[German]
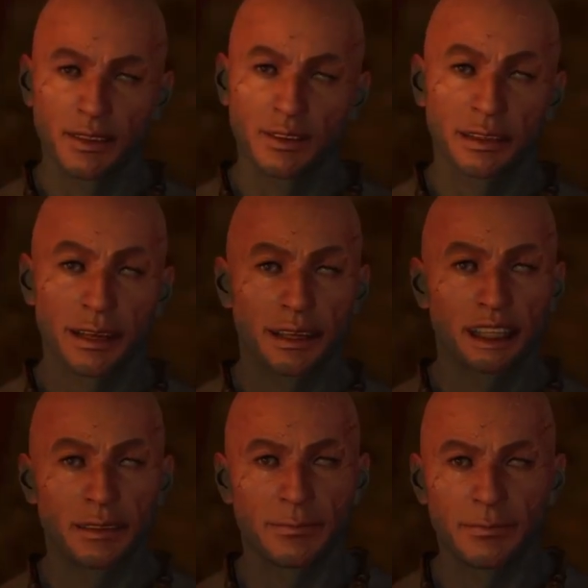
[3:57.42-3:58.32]
ermutige ihn
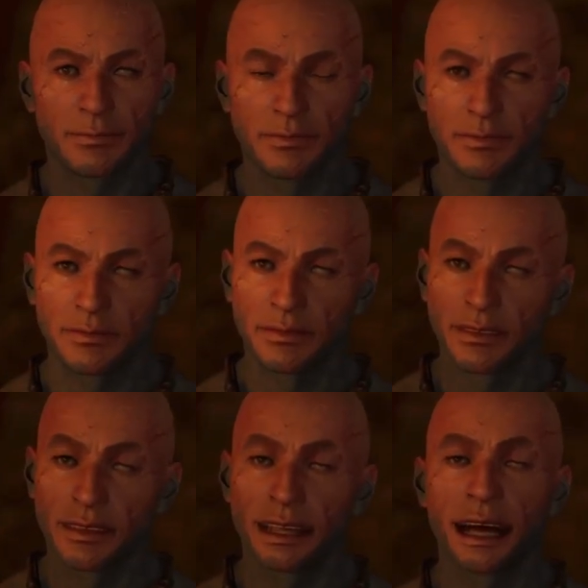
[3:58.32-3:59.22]
nicht. Der
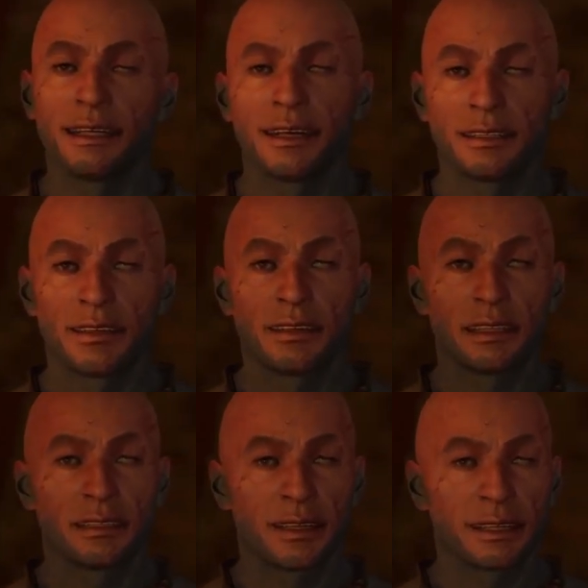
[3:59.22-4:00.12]
Eingang zur Zisterne ist
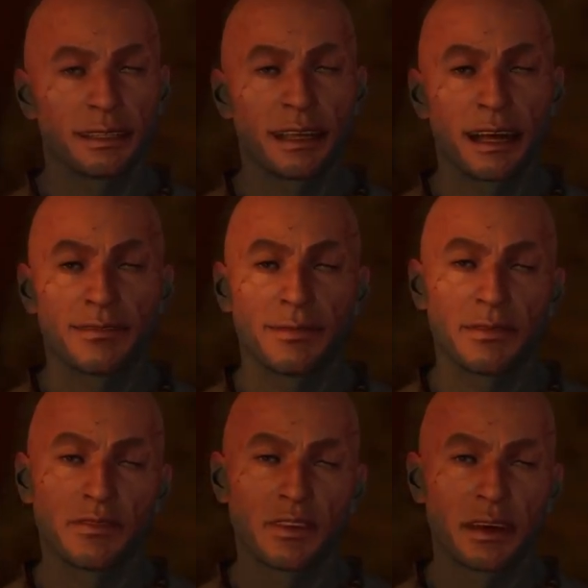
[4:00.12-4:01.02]
eine Höhle über dem
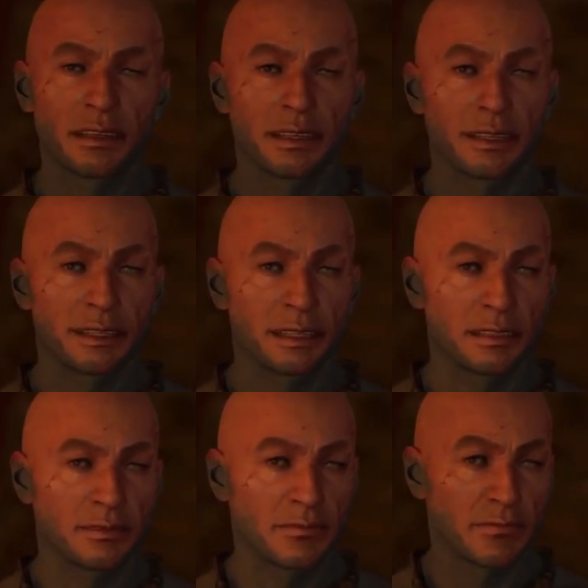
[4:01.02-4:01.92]
weißen Baum.
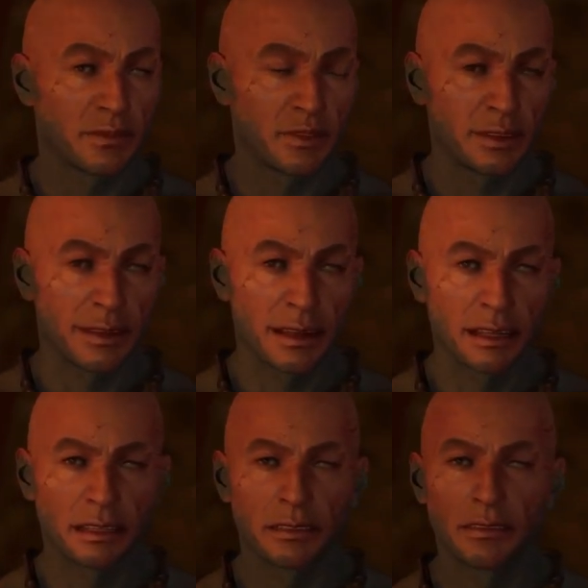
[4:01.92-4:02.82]
Folge der Spur.
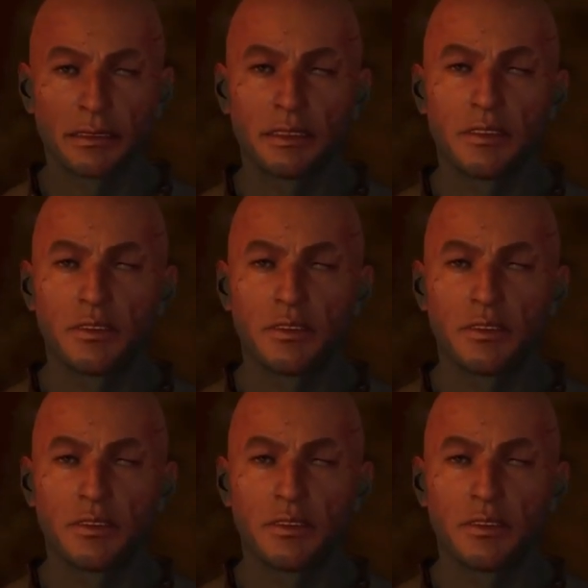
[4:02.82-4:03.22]
Sie wird dich